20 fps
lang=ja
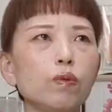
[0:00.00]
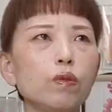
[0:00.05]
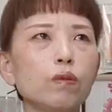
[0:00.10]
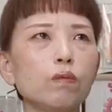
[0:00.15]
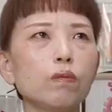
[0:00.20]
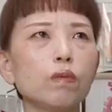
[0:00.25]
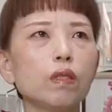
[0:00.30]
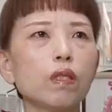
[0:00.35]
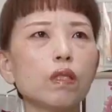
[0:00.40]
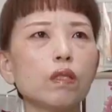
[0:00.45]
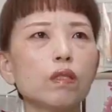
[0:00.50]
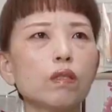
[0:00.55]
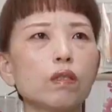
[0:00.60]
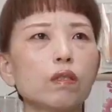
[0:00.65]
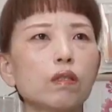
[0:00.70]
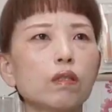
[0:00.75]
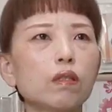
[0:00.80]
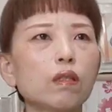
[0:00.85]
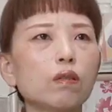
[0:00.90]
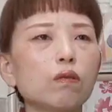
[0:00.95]
ブームだっ
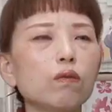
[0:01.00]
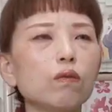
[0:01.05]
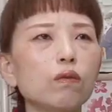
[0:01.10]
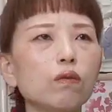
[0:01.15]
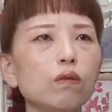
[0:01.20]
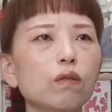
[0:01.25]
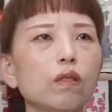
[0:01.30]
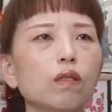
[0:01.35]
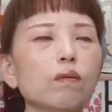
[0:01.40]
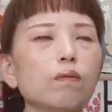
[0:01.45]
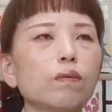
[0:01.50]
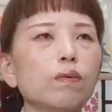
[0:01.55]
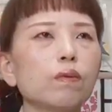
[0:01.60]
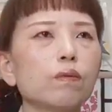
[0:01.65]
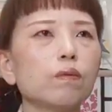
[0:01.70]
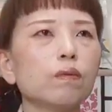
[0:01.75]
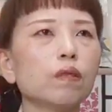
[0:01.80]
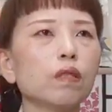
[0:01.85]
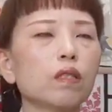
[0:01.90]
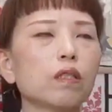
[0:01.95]
たウールが
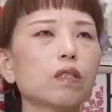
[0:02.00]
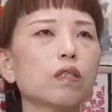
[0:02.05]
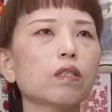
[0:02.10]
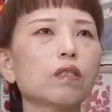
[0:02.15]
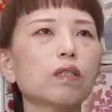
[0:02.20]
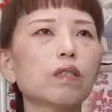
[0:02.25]
ブームだっ